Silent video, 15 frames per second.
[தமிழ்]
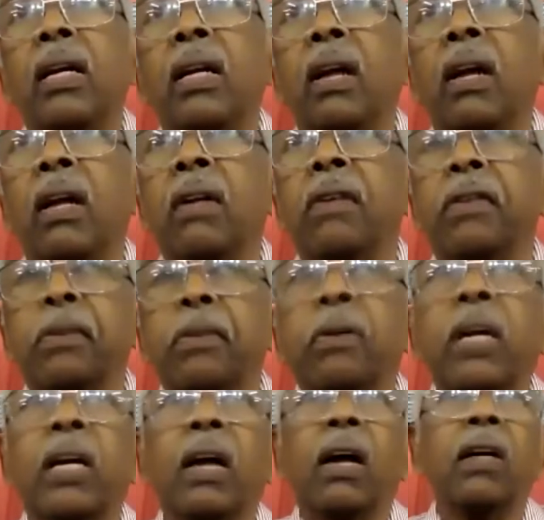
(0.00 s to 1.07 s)
நான்
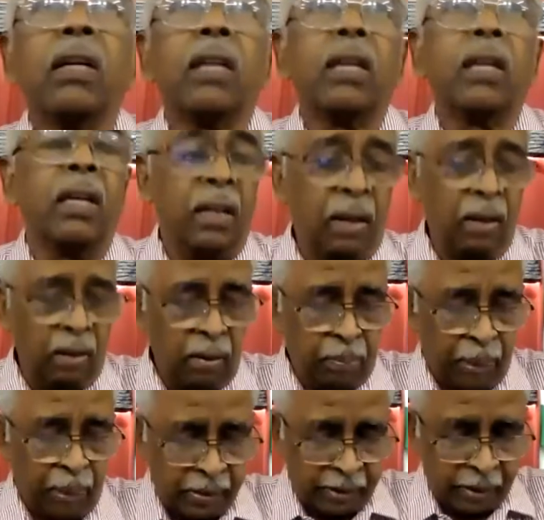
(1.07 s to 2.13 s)
சுட்டிக்காட்டி
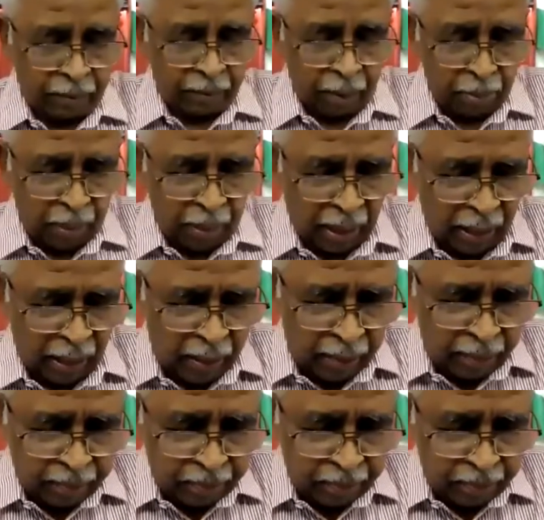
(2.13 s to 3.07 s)
பேச விரும்புகிறேன்